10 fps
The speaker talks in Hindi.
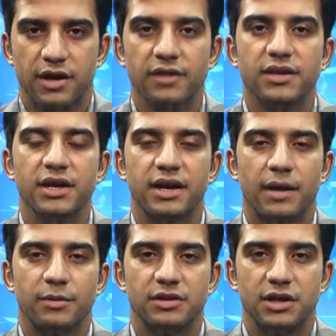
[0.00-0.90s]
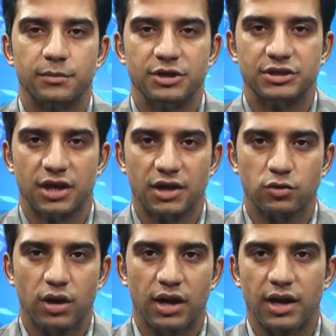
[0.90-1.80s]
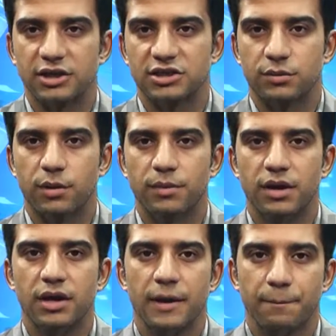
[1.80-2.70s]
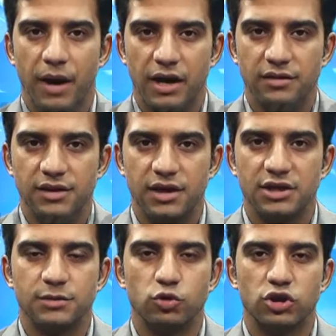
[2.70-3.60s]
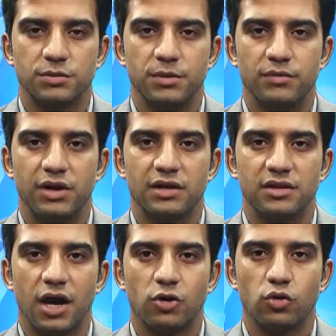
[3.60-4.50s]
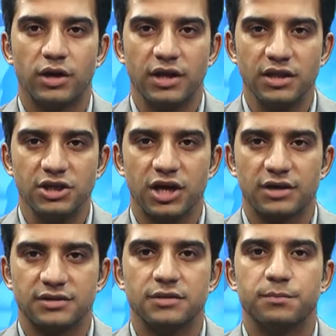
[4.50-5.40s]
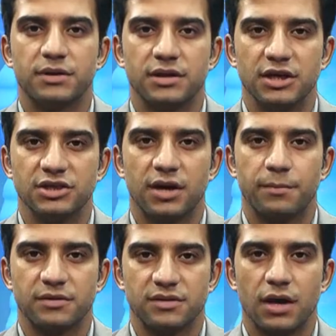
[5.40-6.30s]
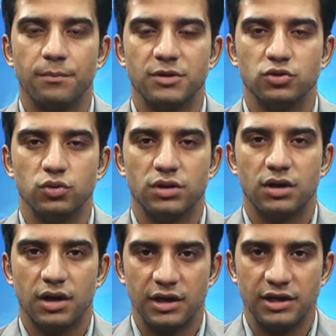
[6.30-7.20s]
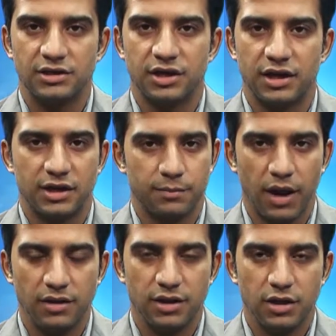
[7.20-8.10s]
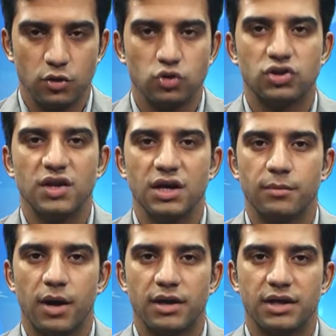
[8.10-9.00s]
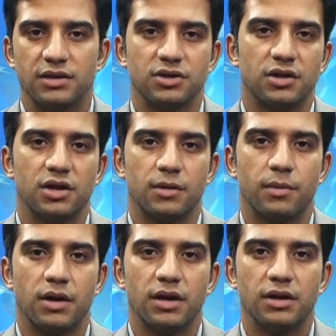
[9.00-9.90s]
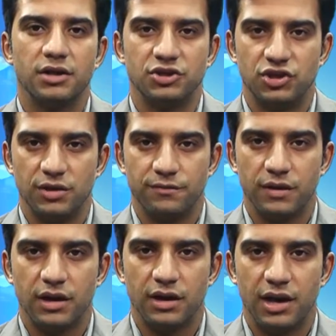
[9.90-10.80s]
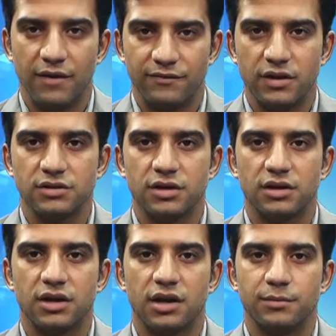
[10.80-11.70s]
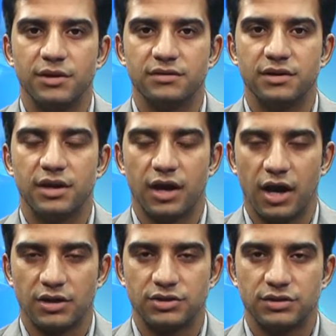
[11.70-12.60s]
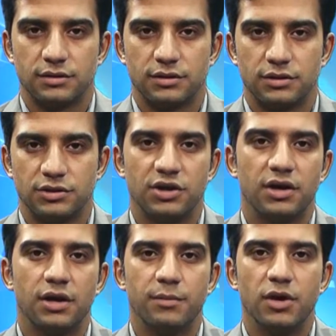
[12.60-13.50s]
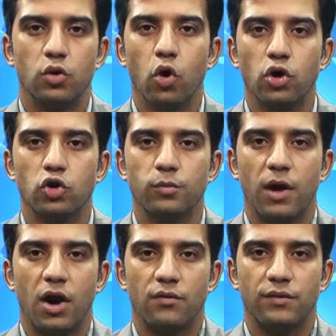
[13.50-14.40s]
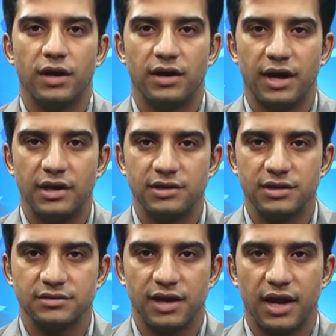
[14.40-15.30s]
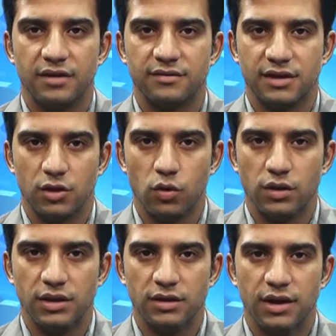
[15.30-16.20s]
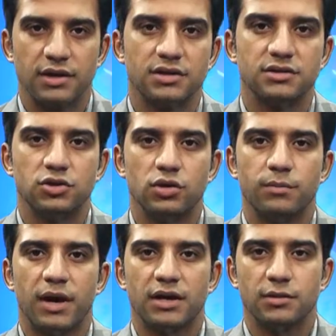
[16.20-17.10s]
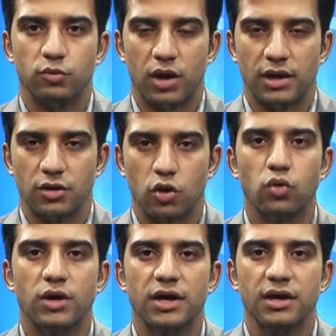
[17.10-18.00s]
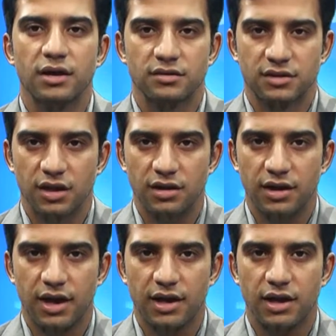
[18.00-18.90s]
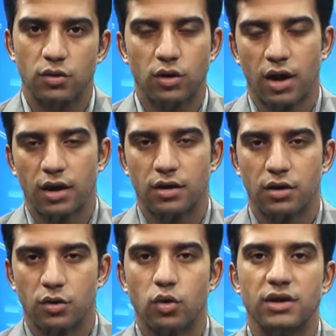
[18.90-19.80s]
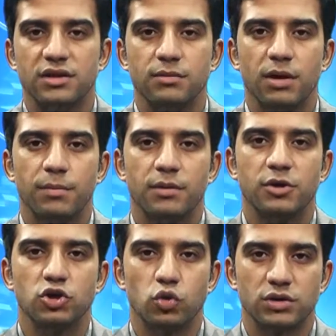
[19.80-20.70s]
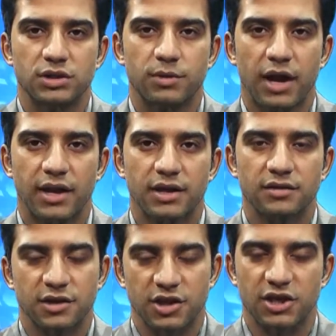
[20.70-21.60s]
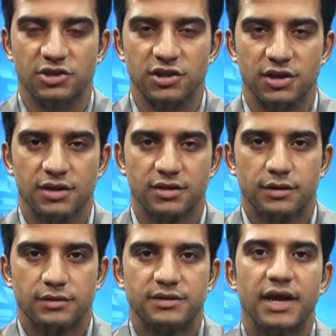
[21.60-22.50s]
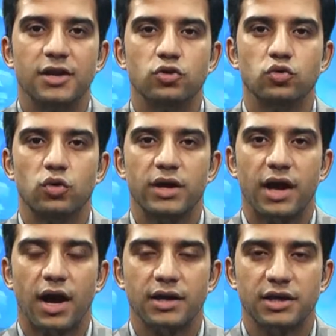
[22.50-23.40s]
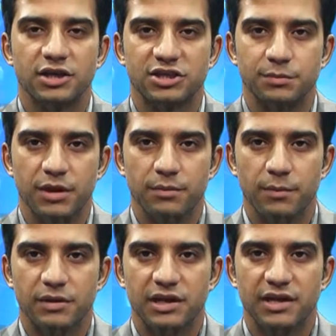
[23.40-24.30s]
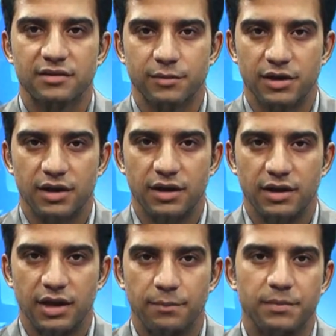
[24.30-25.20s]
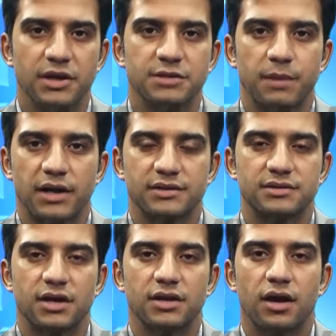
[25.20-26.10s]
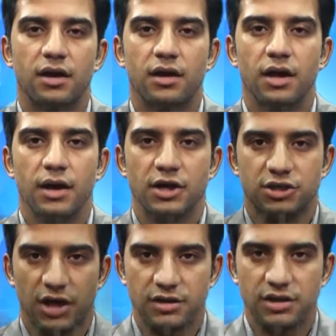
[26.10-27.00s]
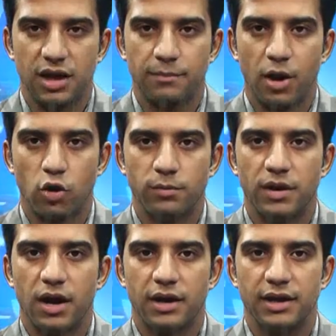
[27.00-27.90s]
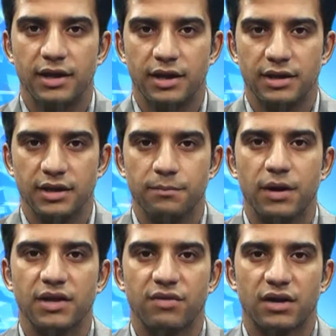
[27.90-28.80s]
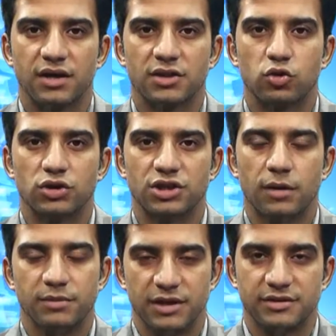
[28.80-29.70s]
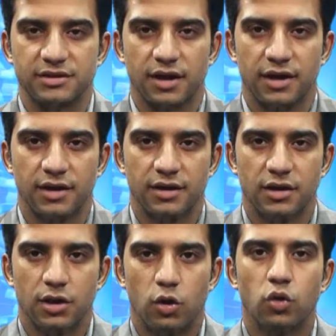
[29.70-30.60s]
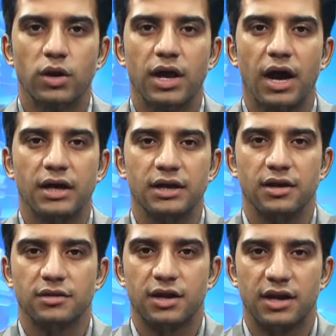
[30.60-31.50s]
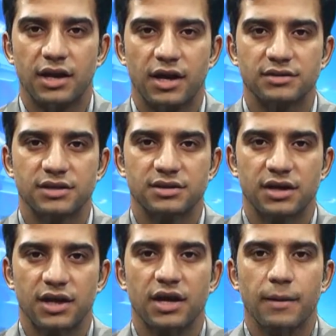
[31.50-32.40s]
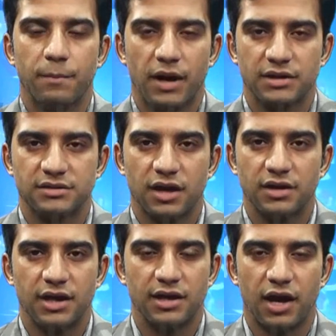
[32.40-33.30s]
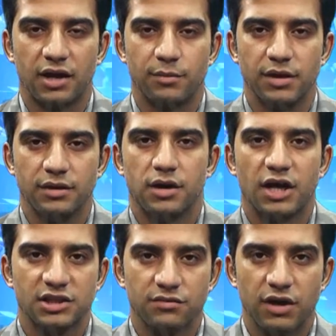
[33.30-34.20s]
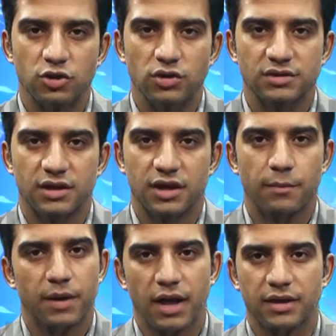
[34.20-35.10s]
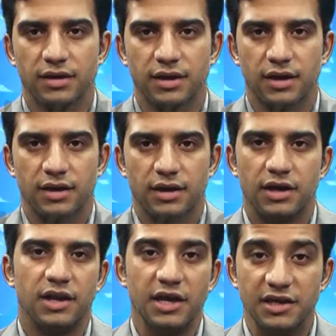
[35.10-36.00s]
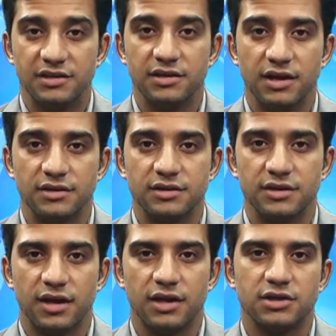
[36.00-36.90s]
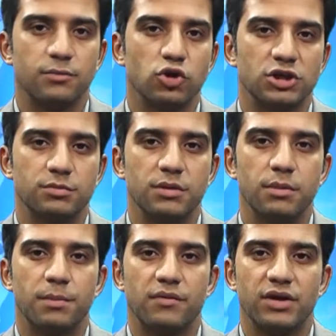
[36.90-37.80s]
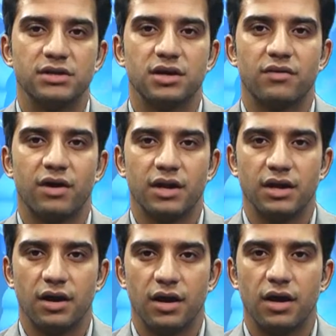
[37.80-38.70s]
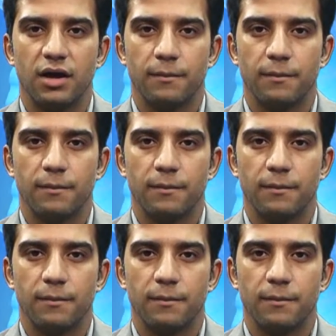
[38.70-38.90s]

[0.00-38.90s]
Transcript: केंद्रीय गृह मंत्री अमित शाह द्वारा राज्यसभा में पारित किए गए जम्मू कश्मीर व लद्दाख को केंद्र शासित प्रदेश का प्रस्ताव मंजूर कर लिए जाने के बाद उत्तरी कमान के जनरल कमांडर इन चीफ लेफ्टिनेंट जनरल रणबीर सिंह ने आज श्रीनगर में कोर ग्रुप ऑफ इंटेलिजेंस एंड सिक्योरिटी एजेंसियों की बैठक बुलाई और उन्हें सतर्क रहने को कहा उन्होंने सीमा पर भी चौकसी बढ़ाने के निर्देश दिए सैन्य सूत्रों ने कहा कि कश्मीर में बदले समीकरण के बीच पाकिस्तान यहाँ शांति का माहौल बिगाड़ने के लिए बड़ी वारदात को अंजाम दे सकता है उन्होंने कहा कि नियंत्रण रेखा से सटे पाकिस्तान के इलाके में आतंकवादियों की संख्या बढ़ाई गई है इन्हें किसी न किसी तरह जम्मू कश्मीर में प्रवेश करवाने का